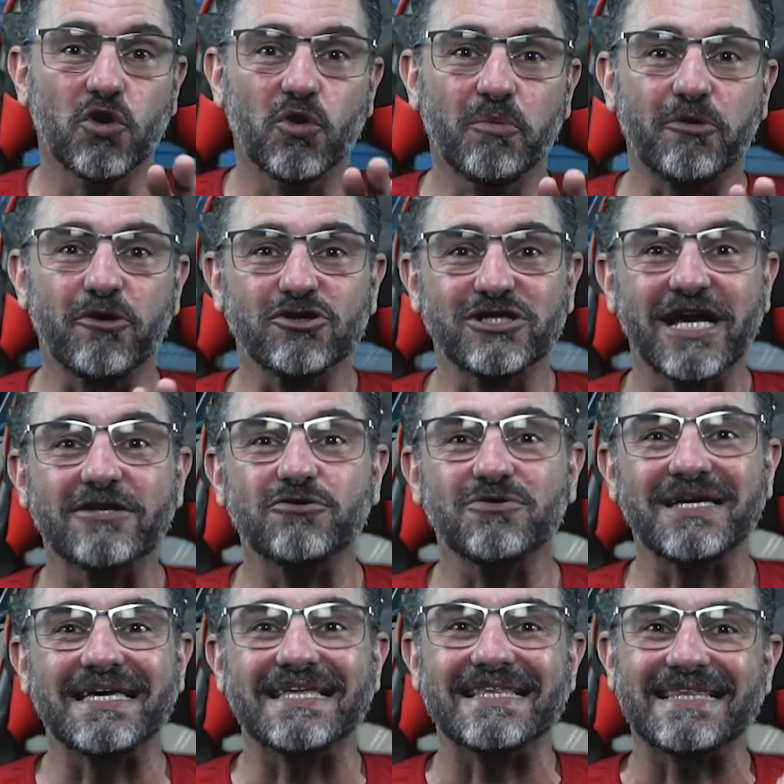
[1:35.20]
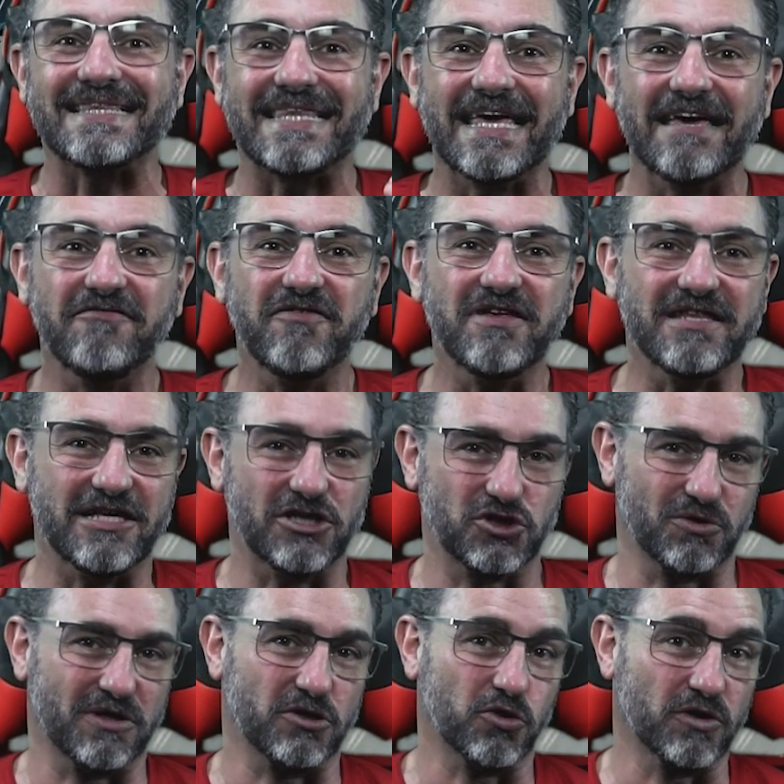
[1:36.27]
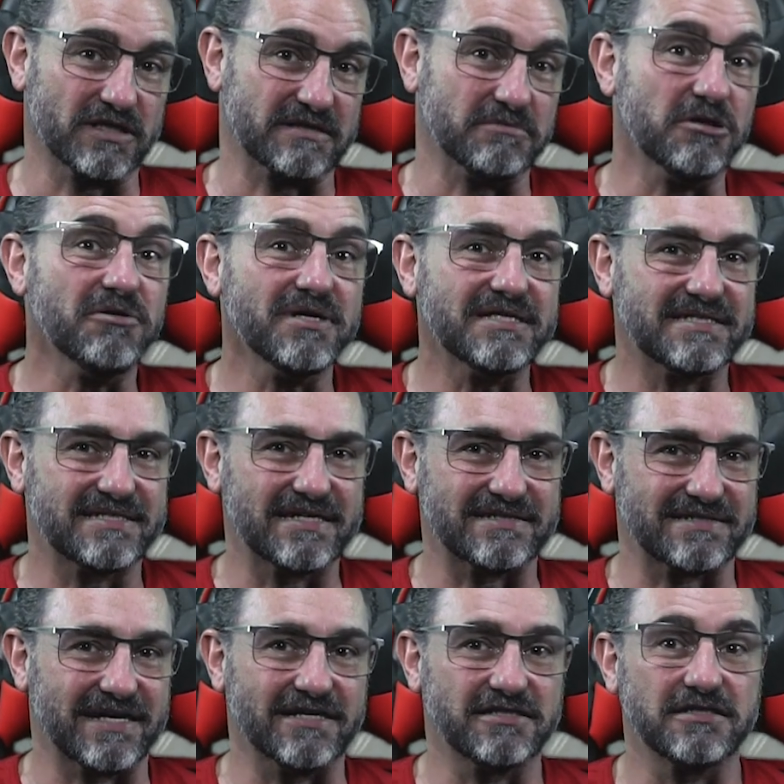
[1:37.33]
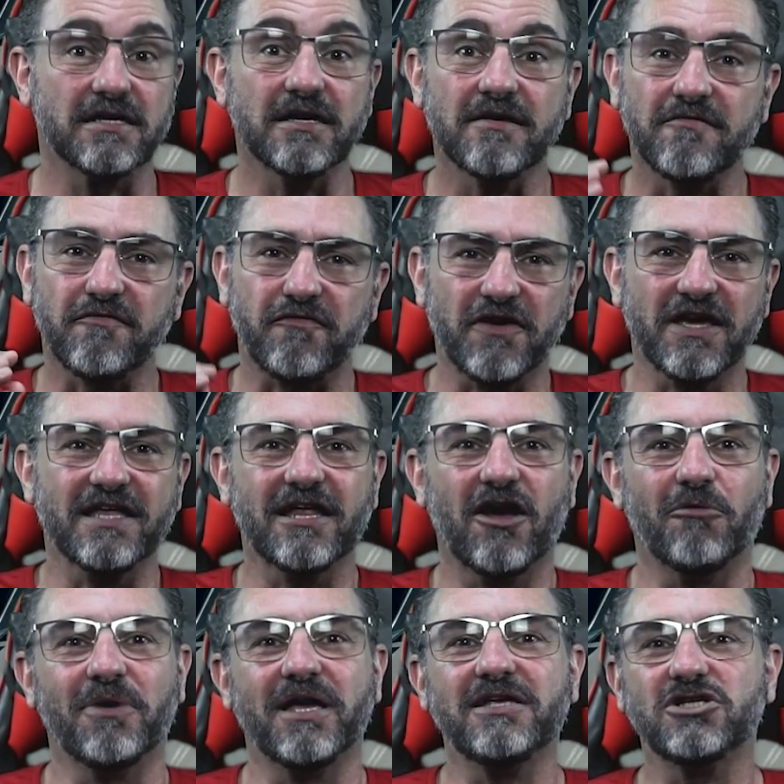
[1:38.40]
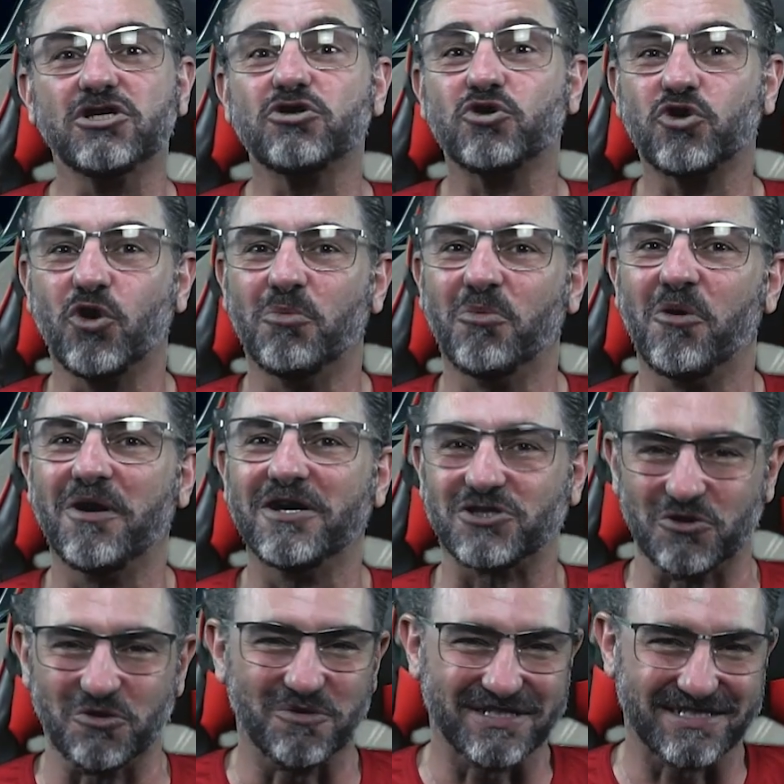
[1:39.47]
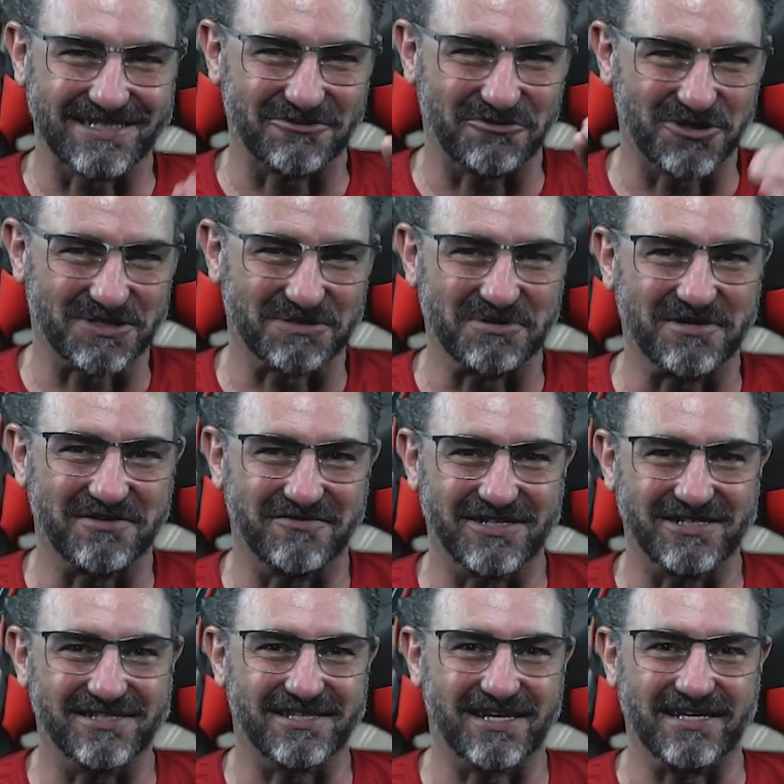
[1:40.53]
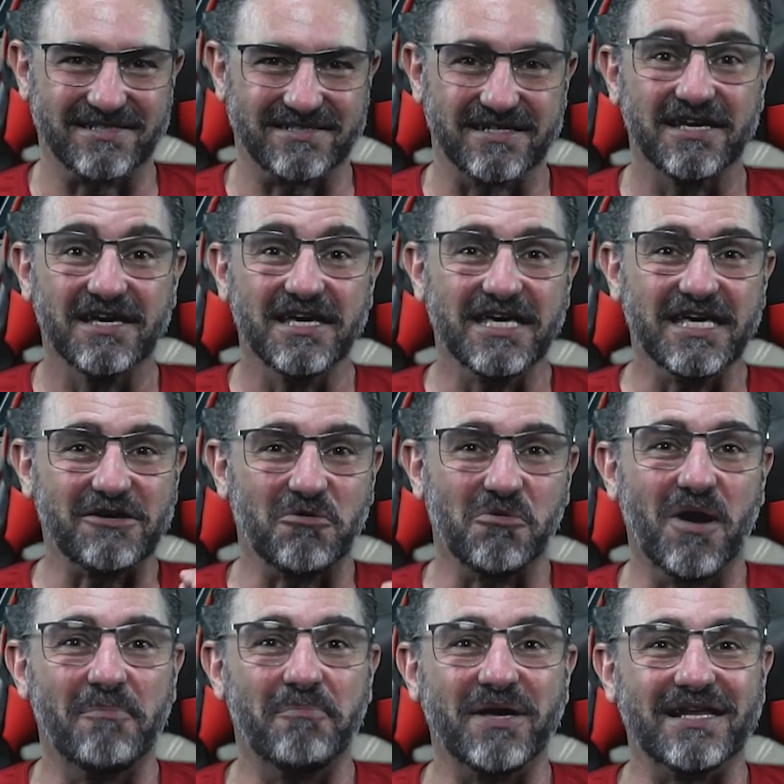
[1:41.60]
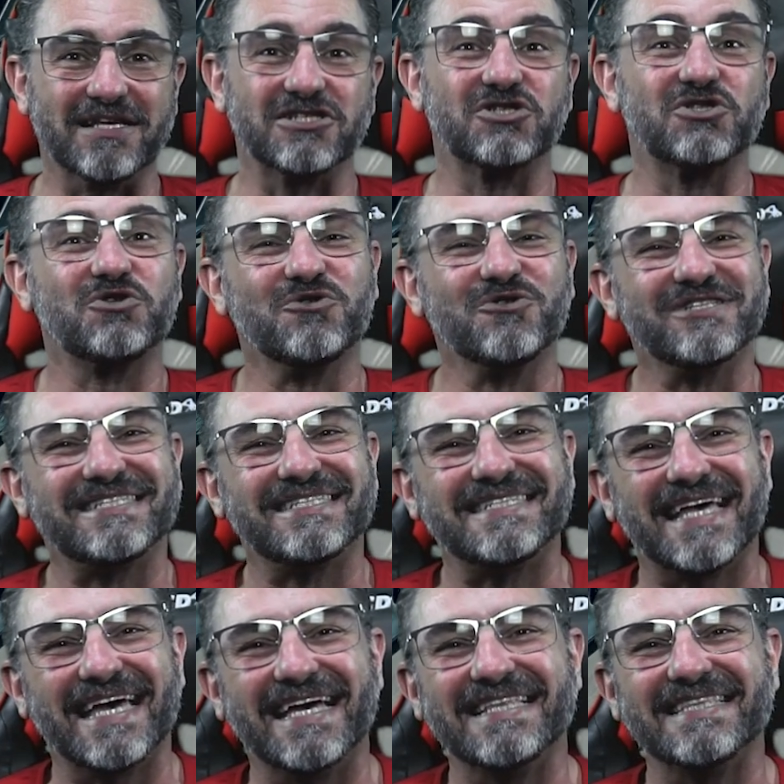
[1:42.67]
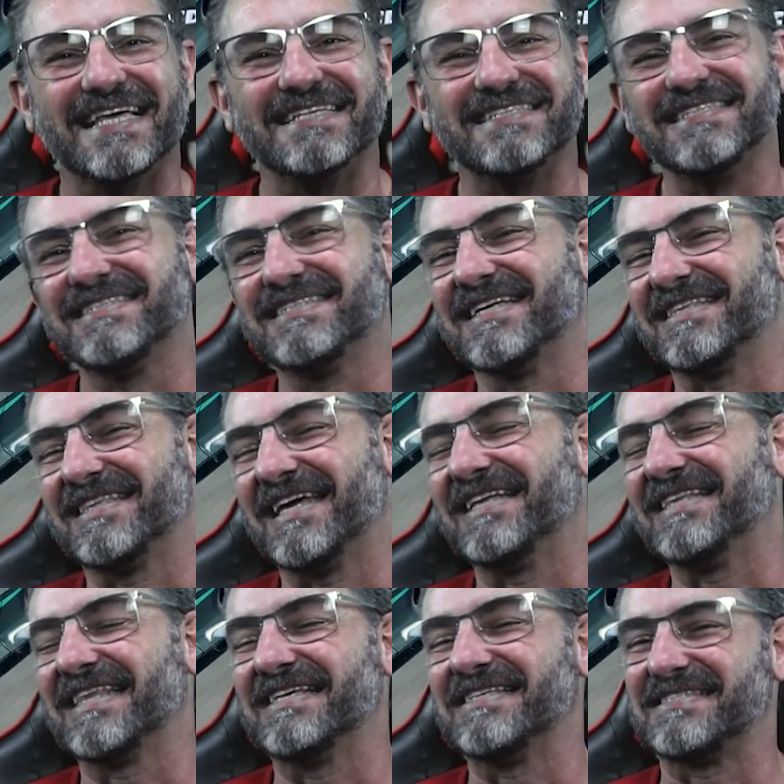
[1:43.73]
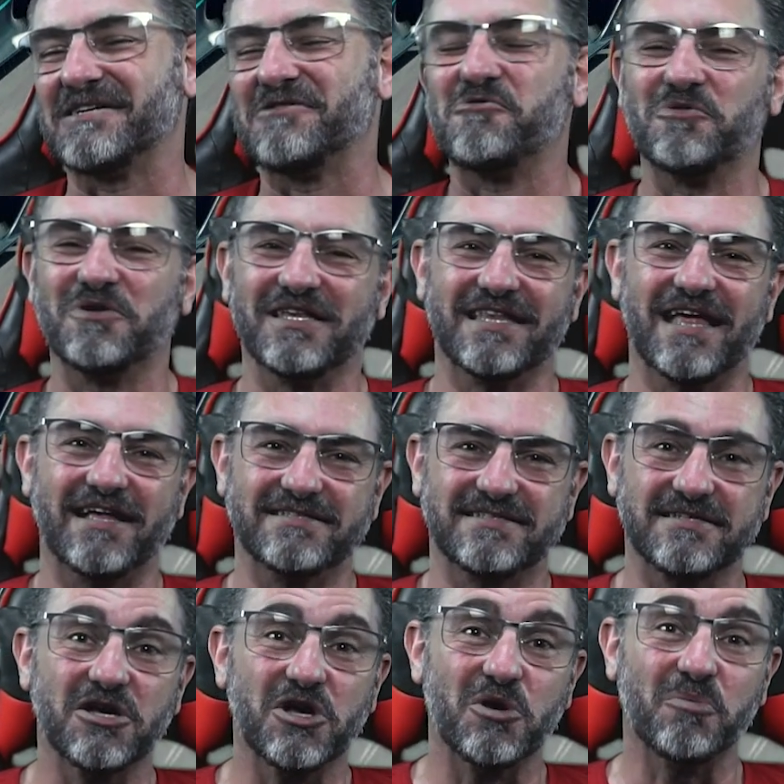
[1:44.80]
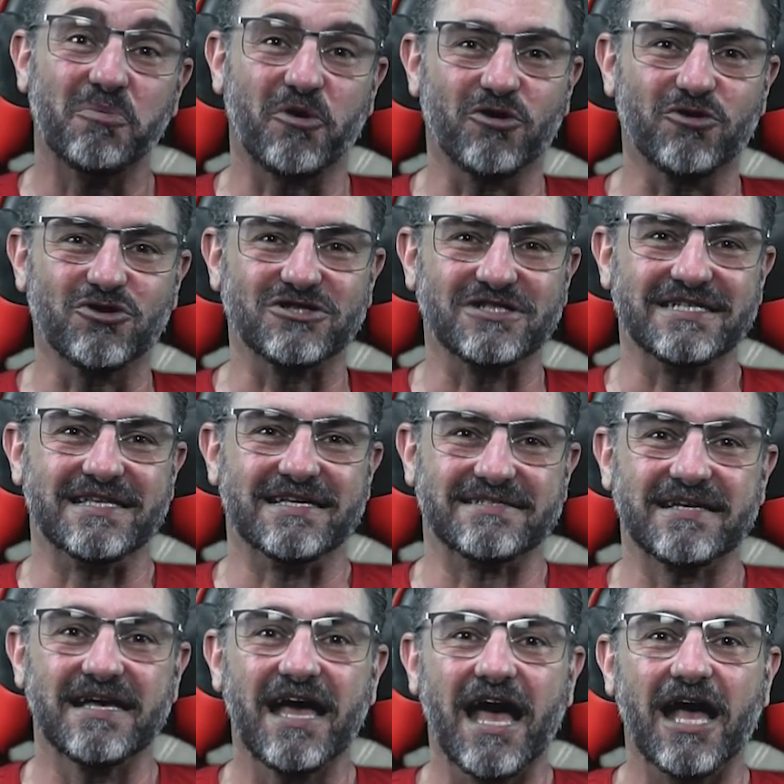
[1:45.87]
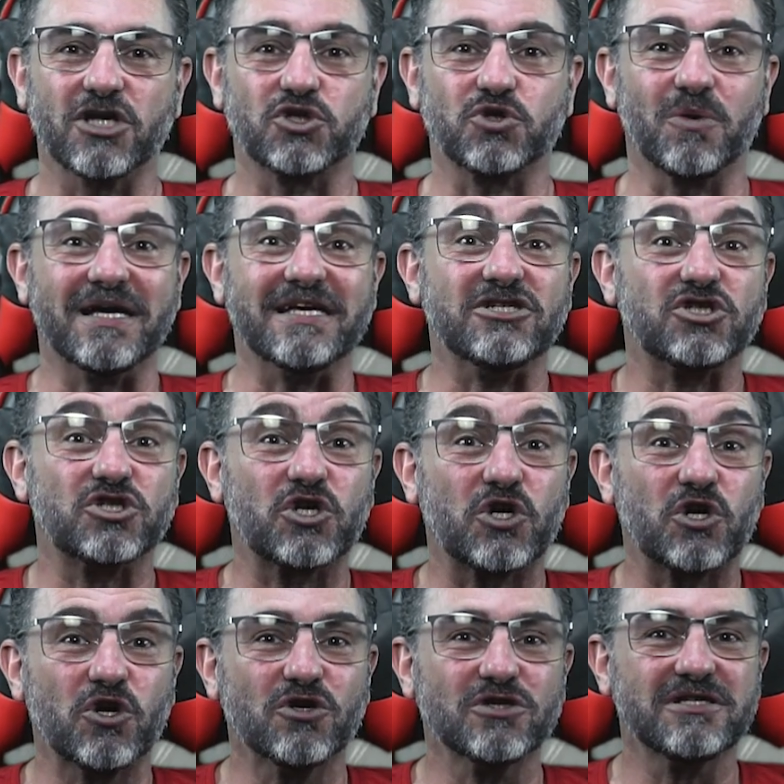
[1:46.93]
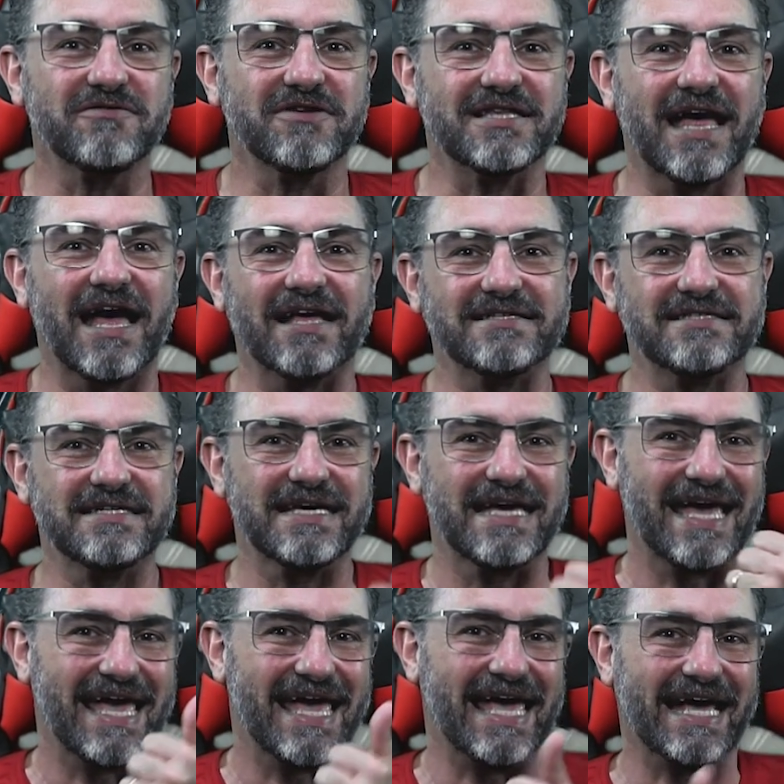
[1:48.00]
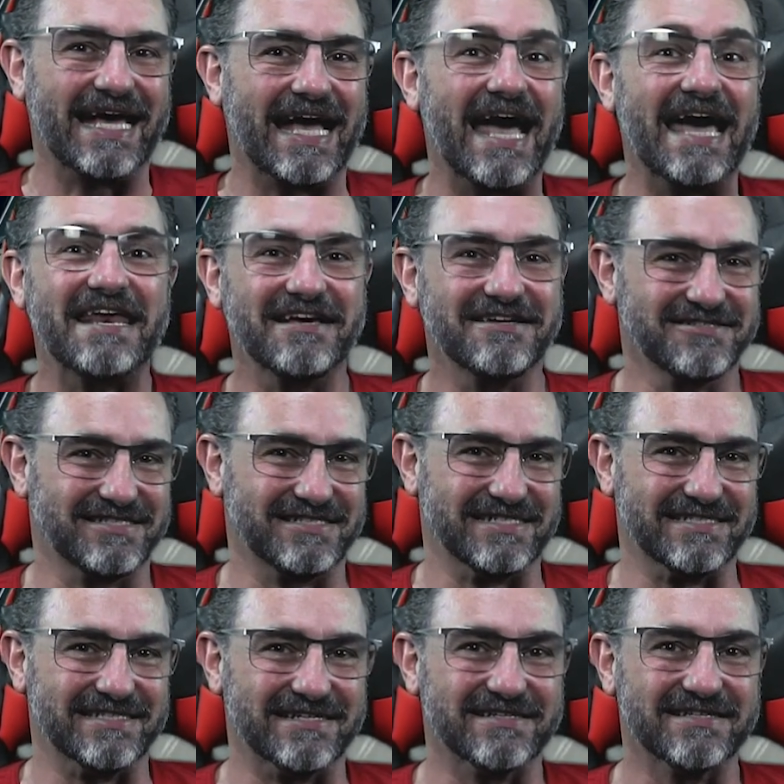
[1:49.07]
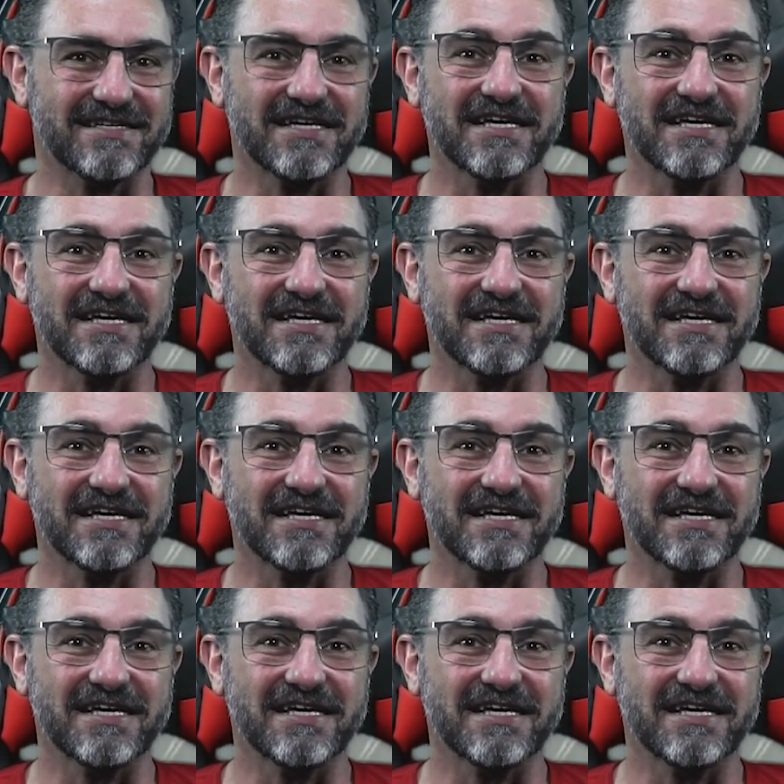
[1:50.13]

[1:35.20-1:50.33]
O projeto que teve início em 2017 finalmente tomou as ruas em 2023 e com apenas 275 unidades produzidas, a sua exclusividade é garantida